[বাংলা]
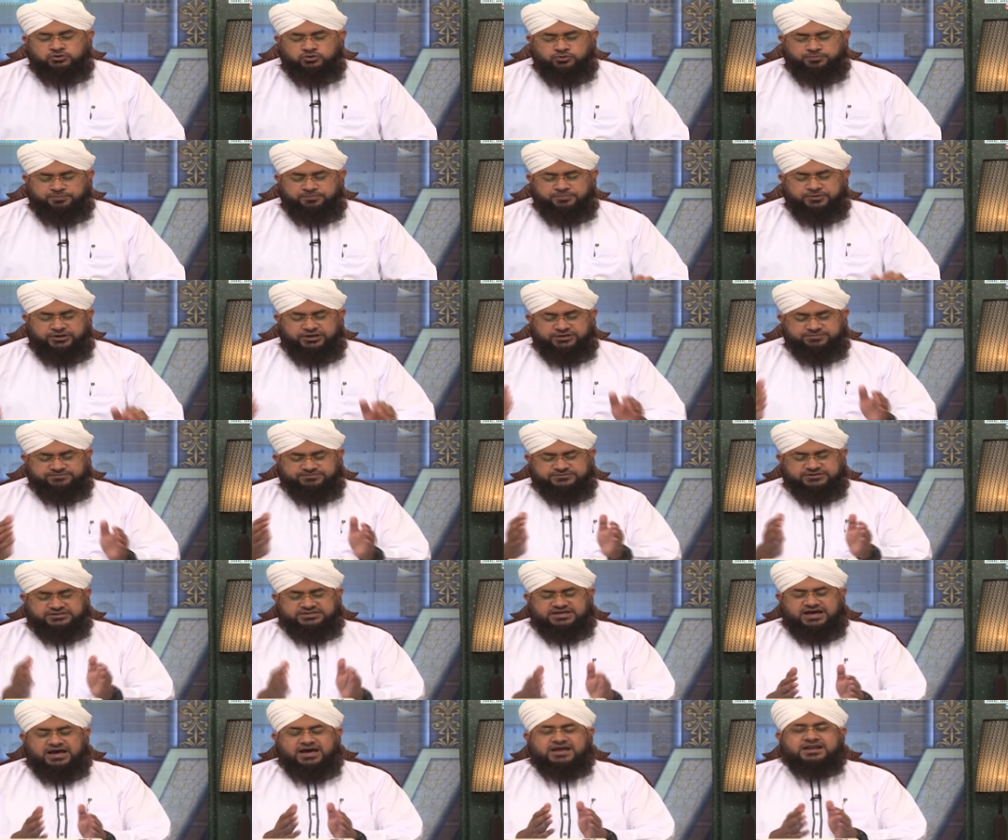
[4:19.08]
তো
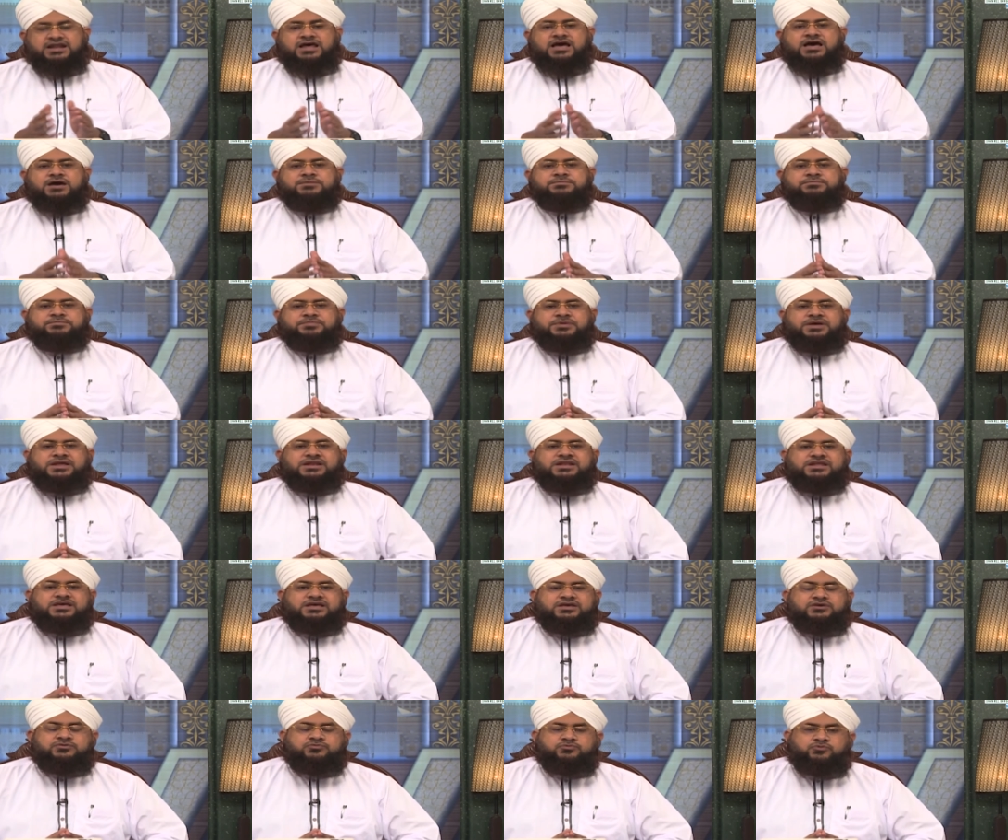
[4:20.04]
শুরুতে আগে
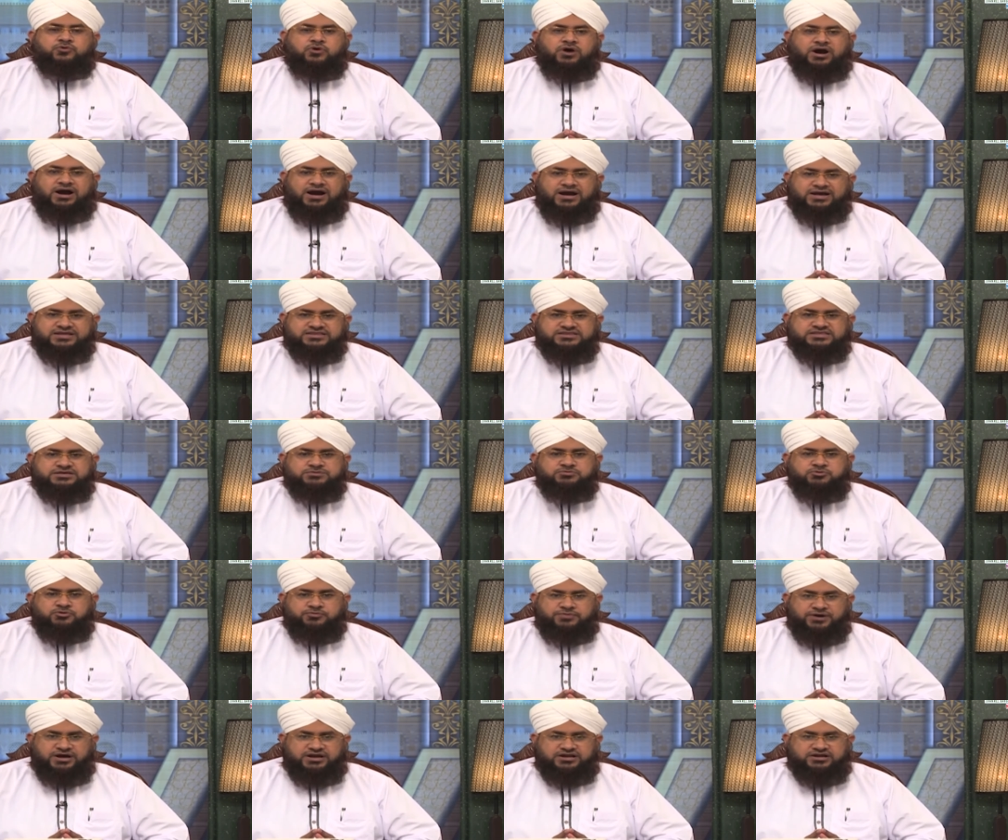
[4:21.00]
আমরা সে
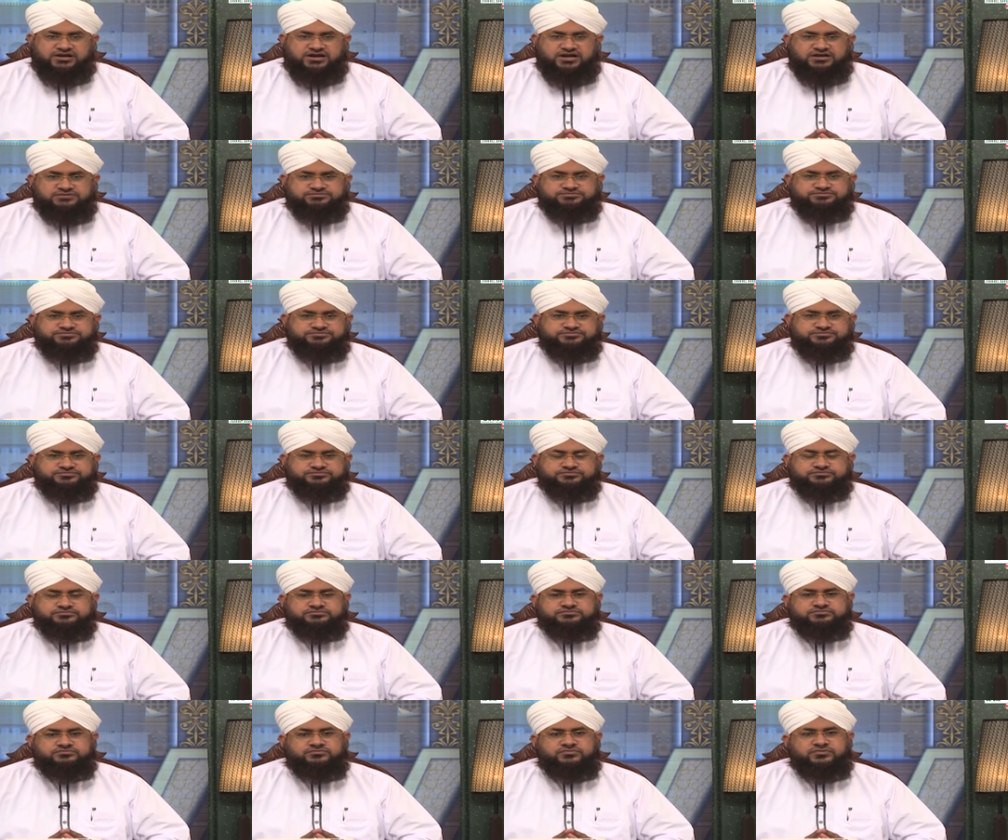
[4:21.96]
আয়াতে মুবারকা
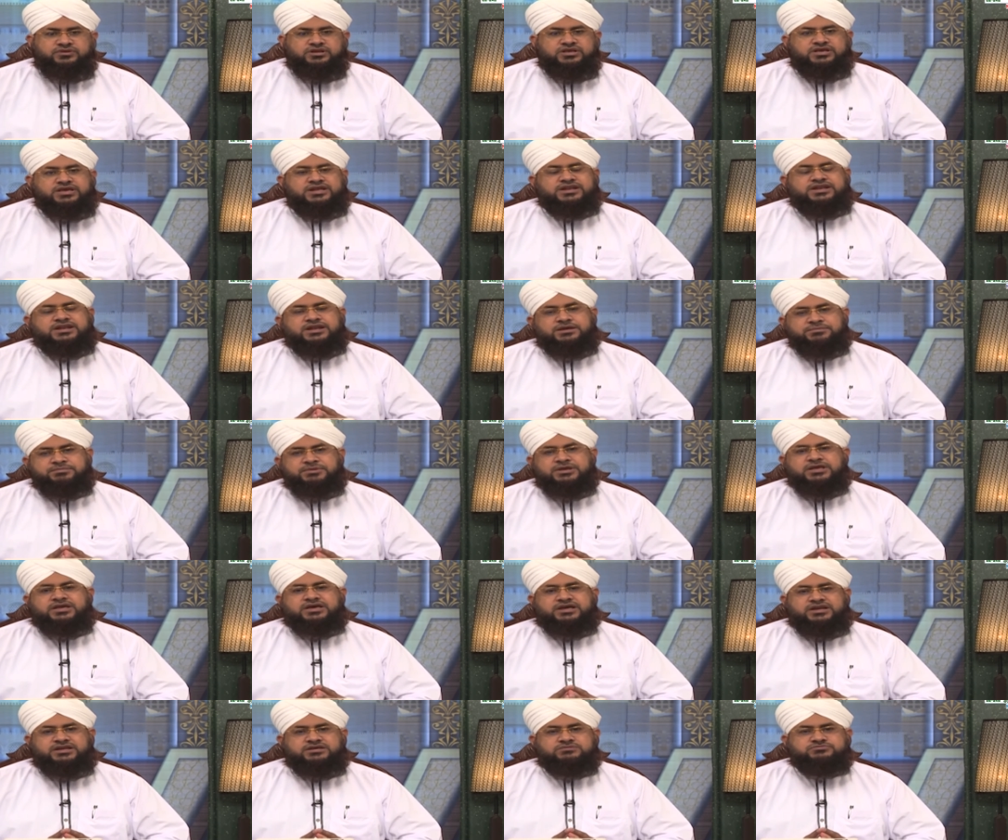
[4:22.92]
যে নবী
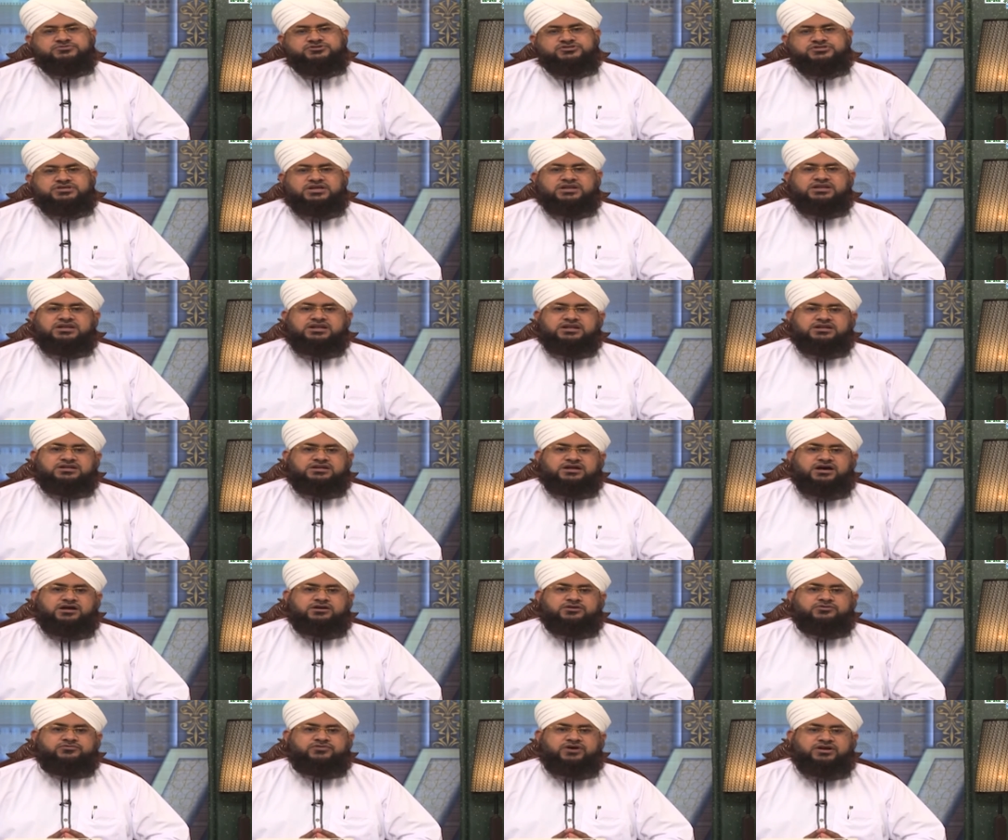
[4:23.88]
করিম সাল্লাহ
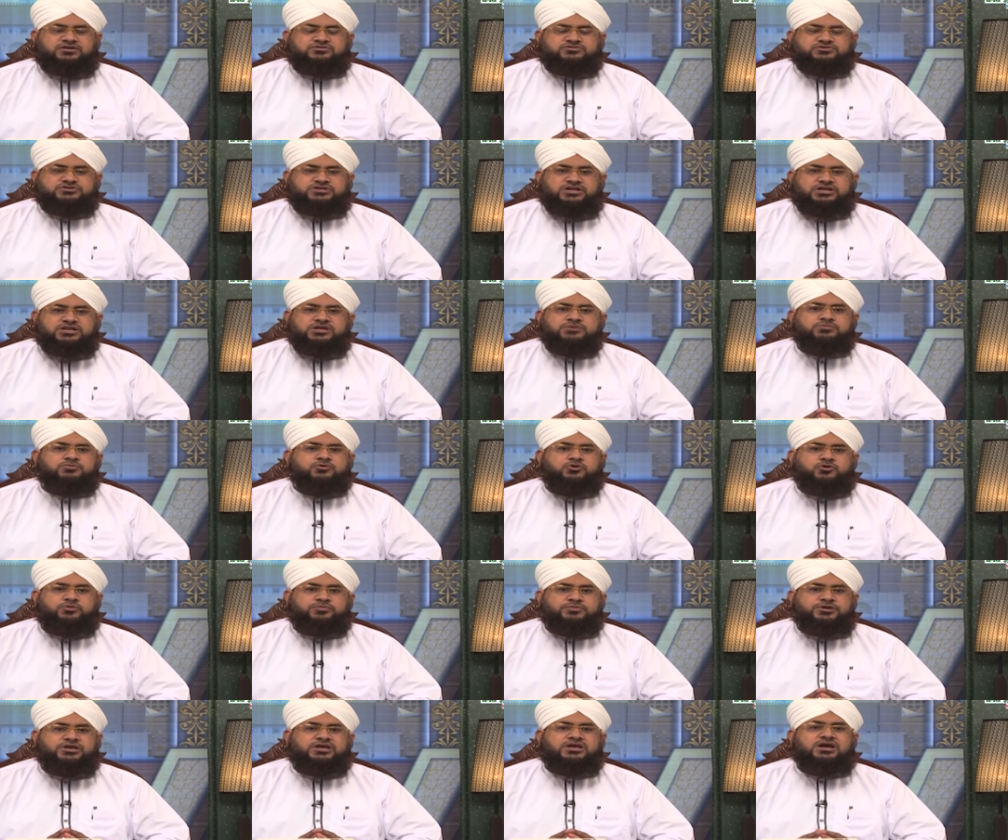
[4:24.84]
আলিহি আলি
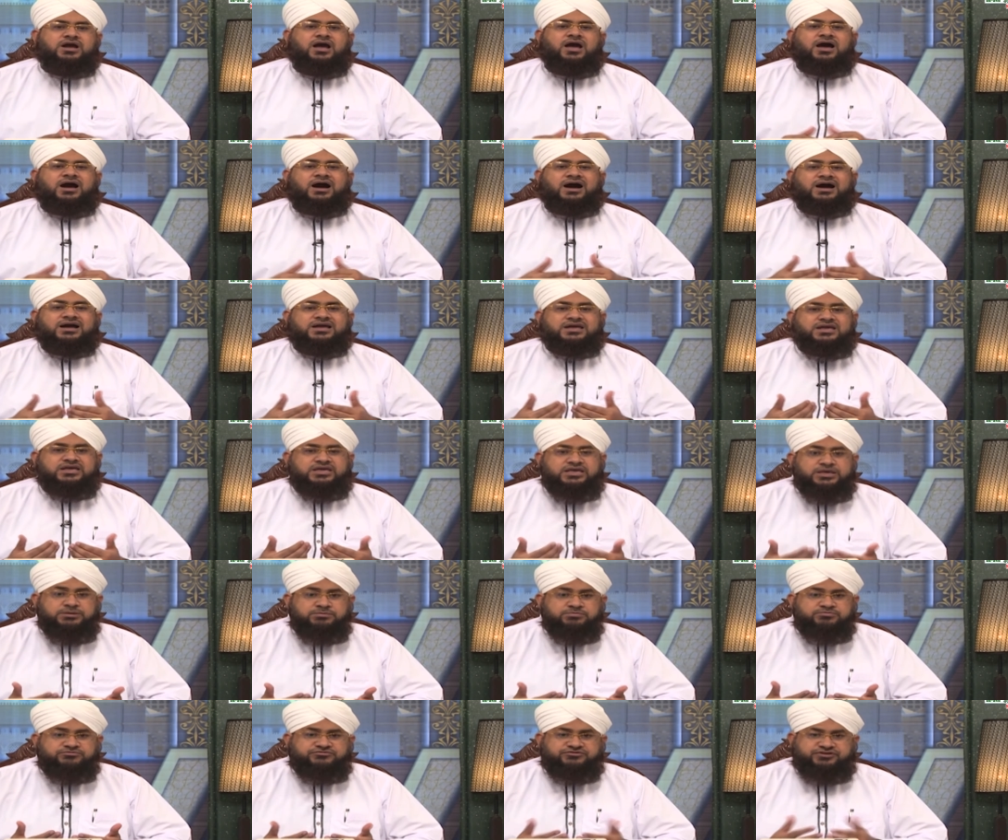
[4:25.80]
ওয়াসাল্লামকেও
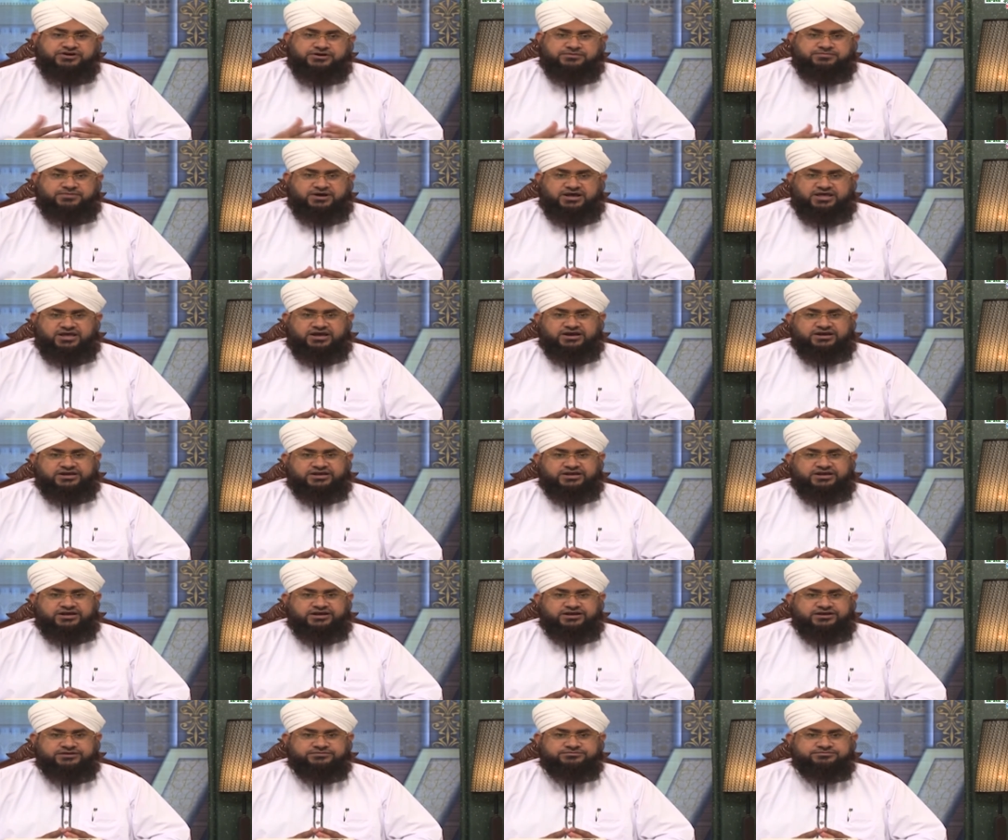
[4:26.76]
হাকিম বলা
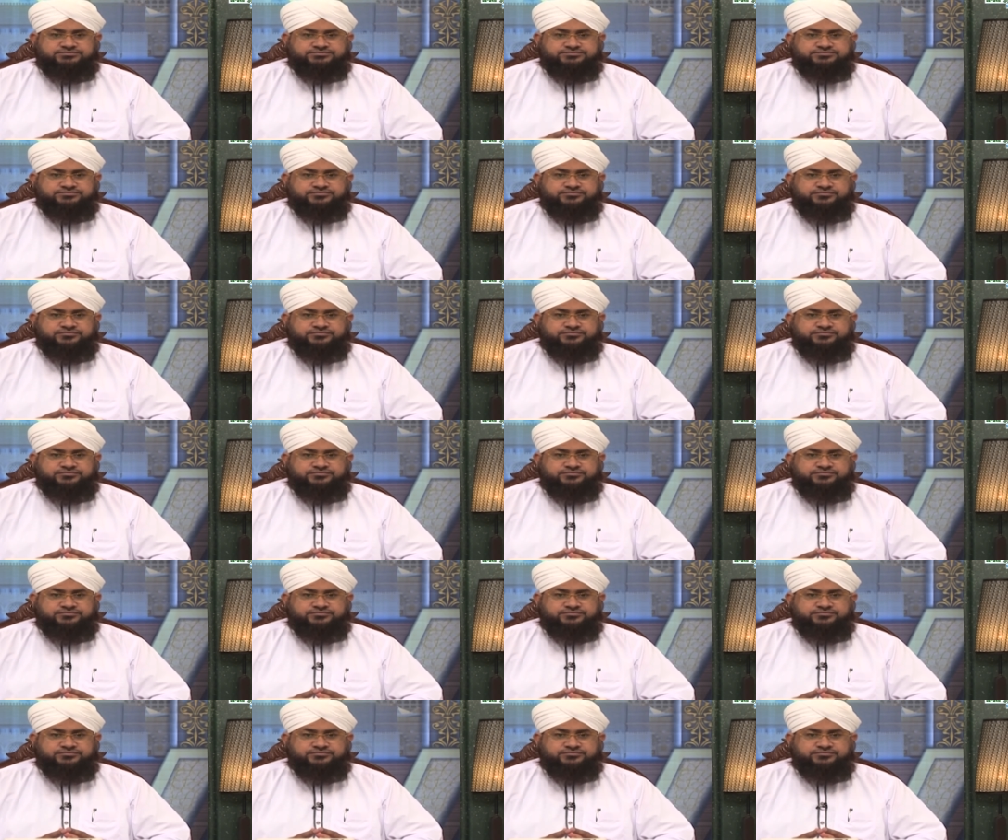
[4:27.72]
হয়েছে